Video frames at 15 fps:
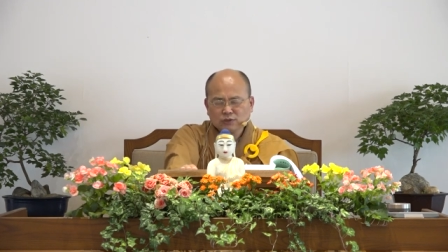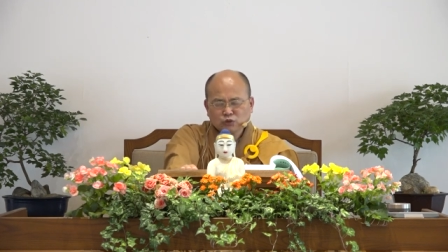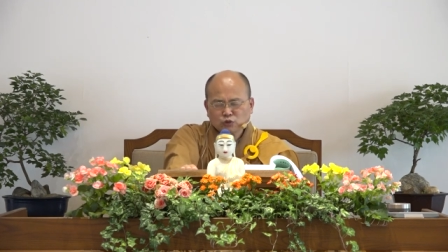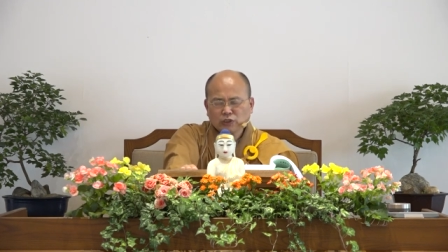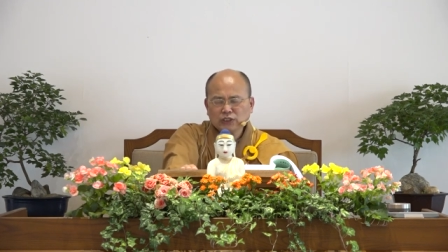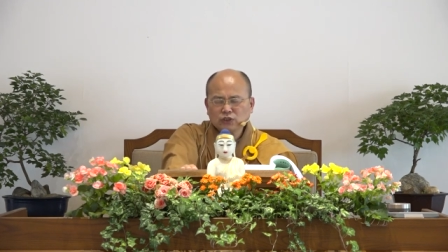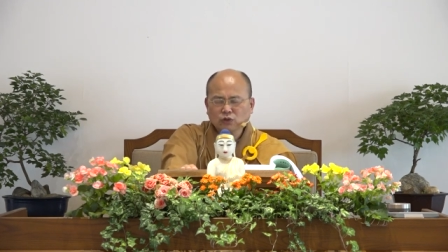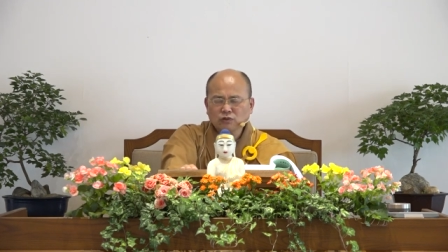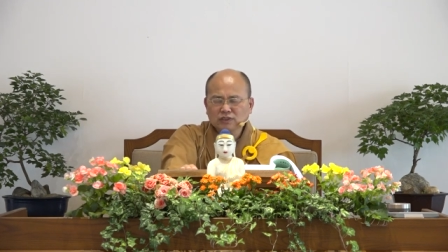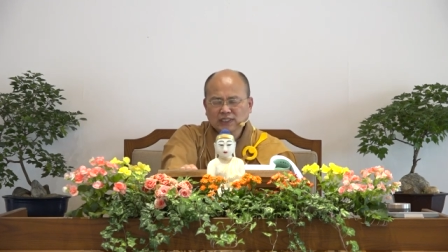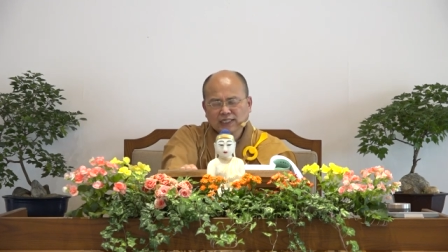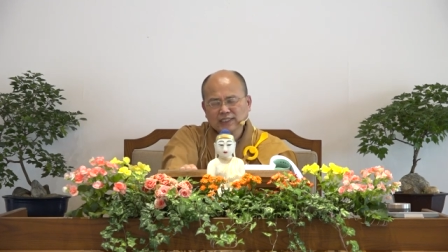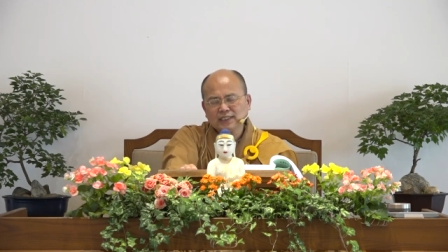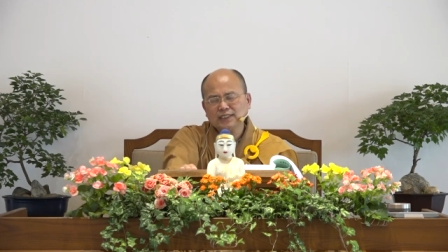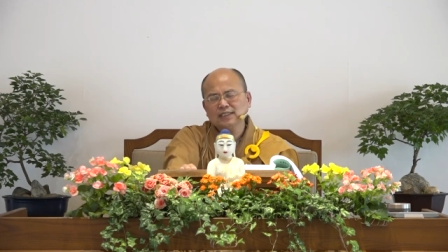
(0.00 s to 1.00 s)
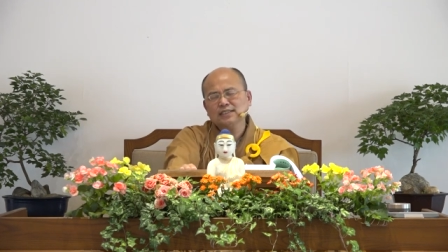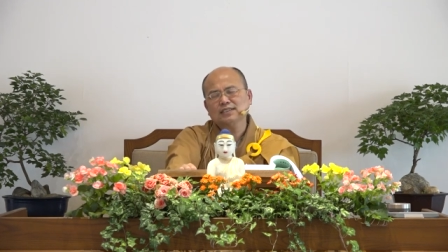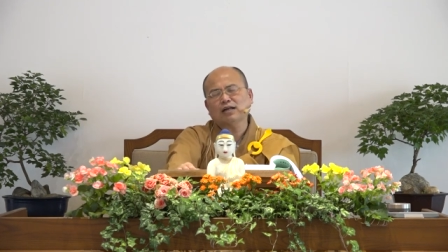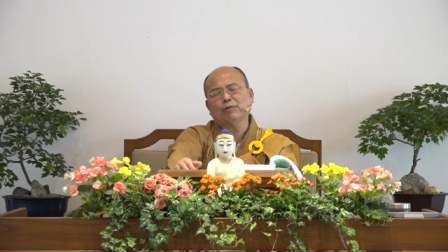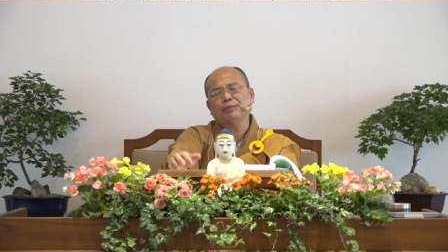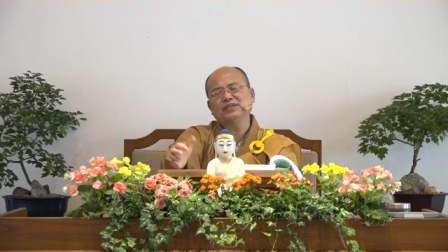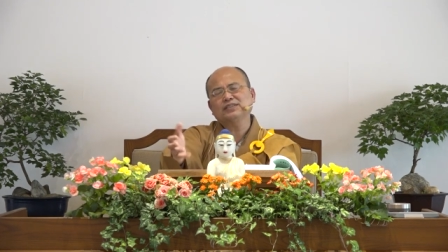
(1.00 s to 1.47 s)
最终他一定
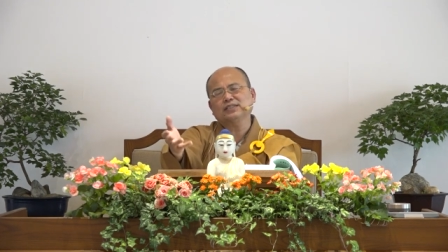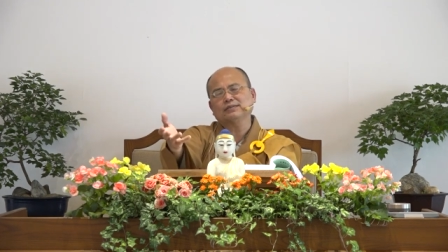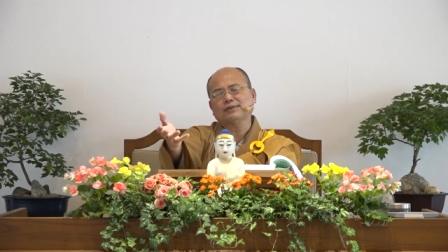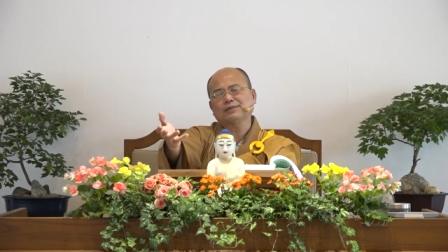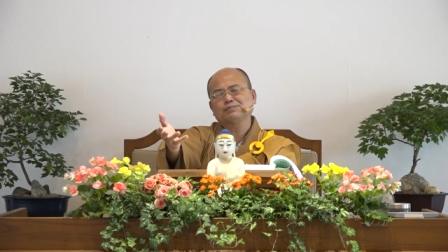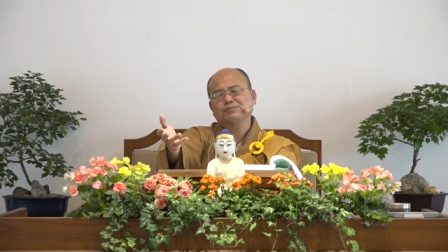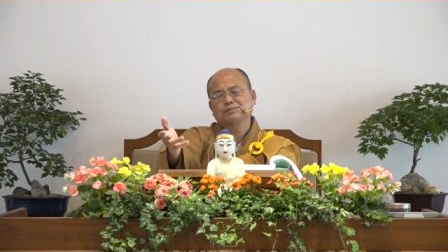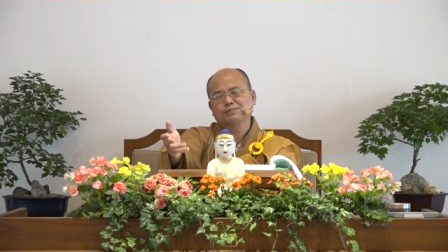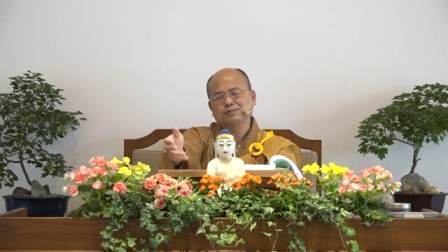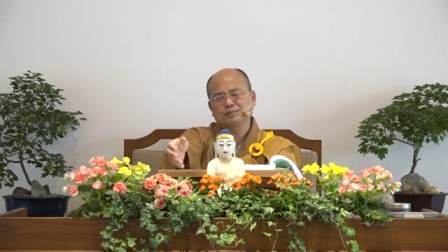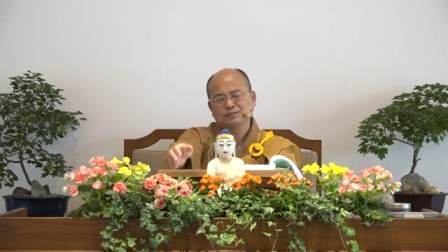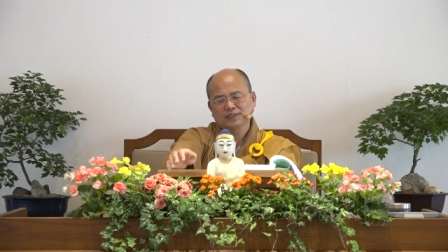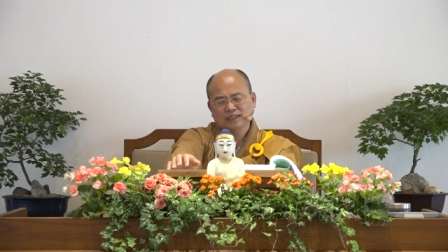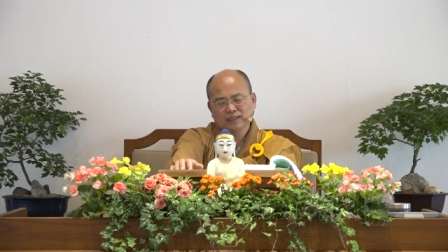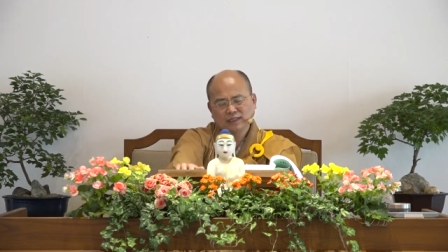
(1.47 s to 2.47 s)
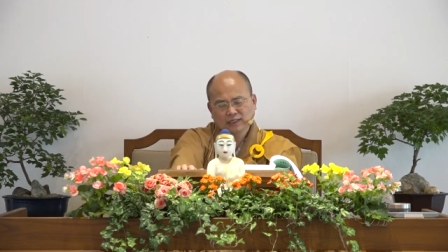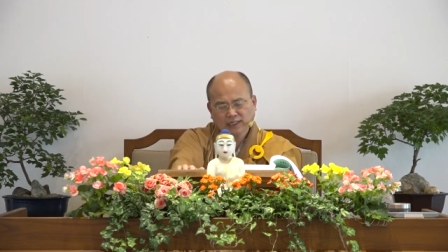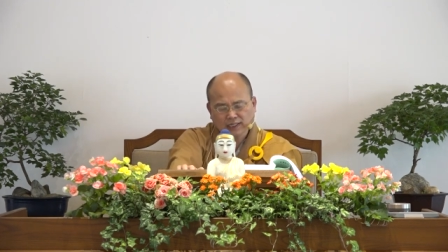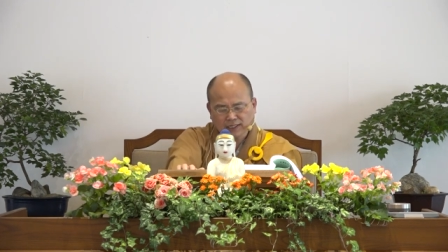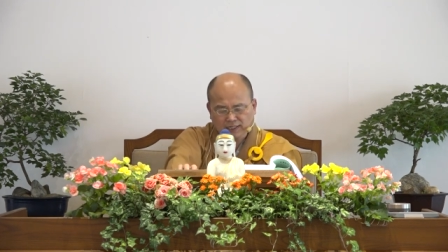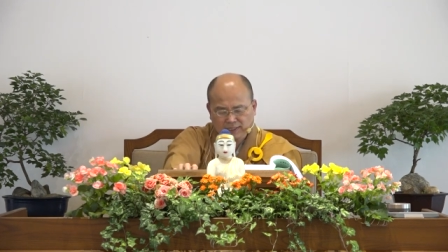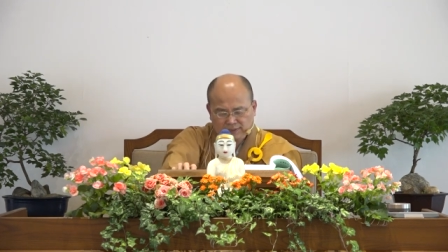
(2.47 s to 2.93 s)
是老病死嘛，
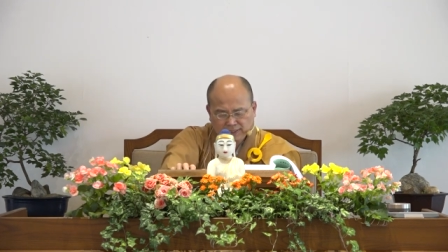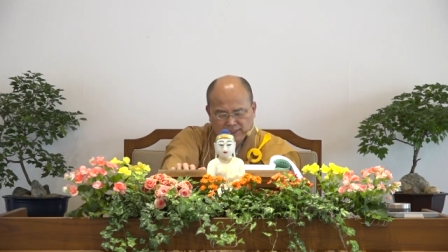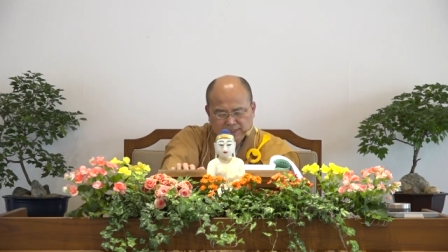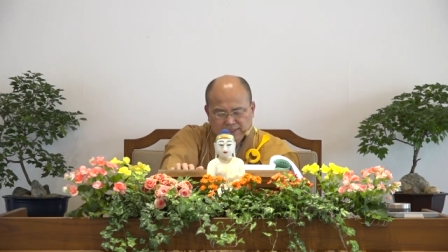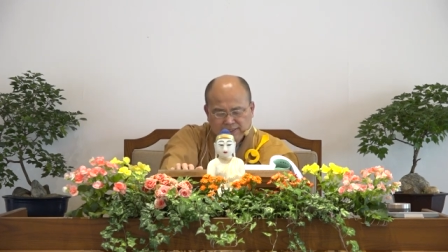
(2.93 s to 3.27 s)
啊，他一